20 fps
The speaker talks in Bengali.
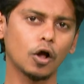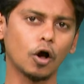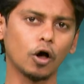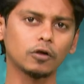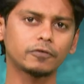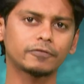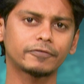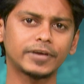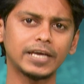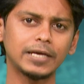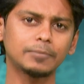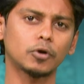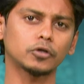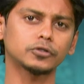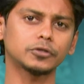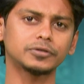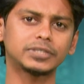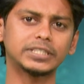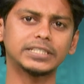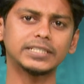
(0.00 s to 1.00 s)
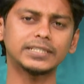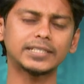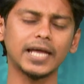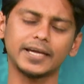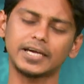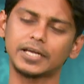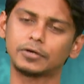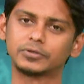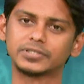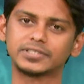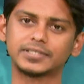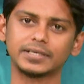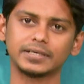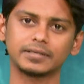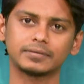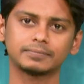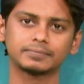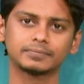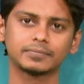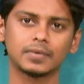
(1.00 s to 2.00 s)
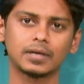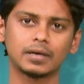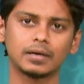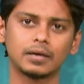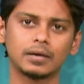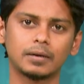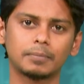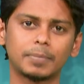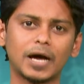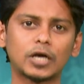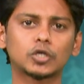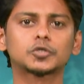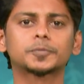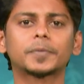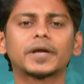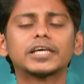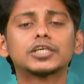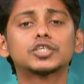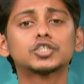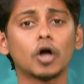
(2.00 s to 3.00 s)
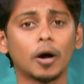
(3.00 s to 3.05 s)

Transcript: গল্ফ কিংবদন্তি টাইগার উডসের পারস্পরিক